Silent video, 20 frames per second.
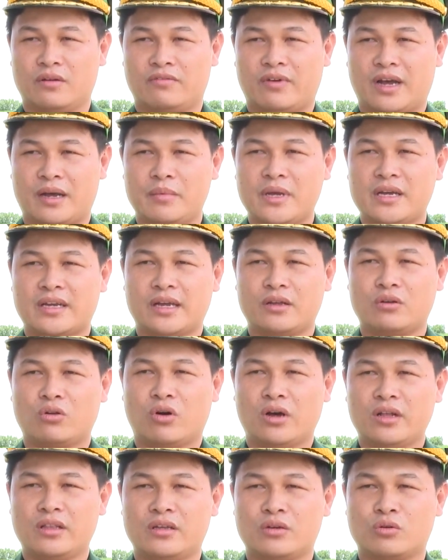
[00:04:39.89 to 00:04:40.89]
và bên cạnh
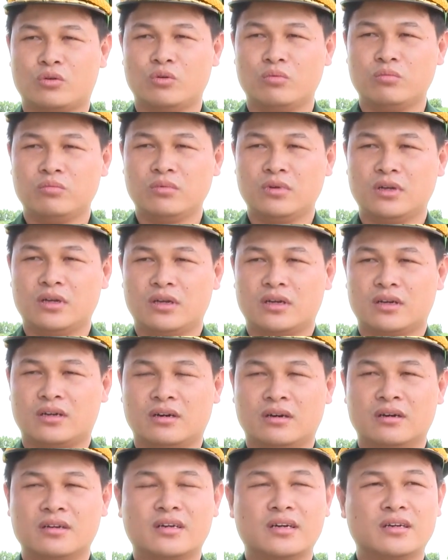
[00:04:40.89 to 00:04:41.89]
đó thì cũng
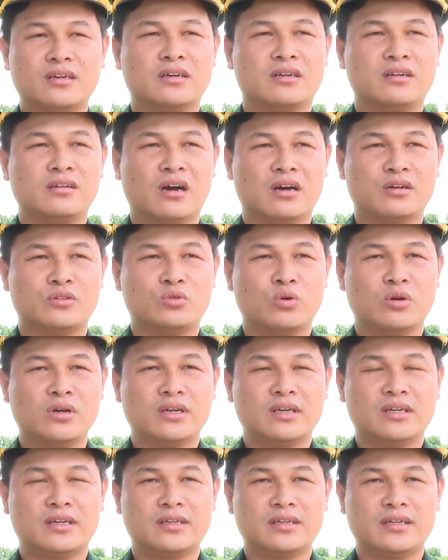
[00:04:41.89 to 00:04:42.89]
cử các lực lượng xuống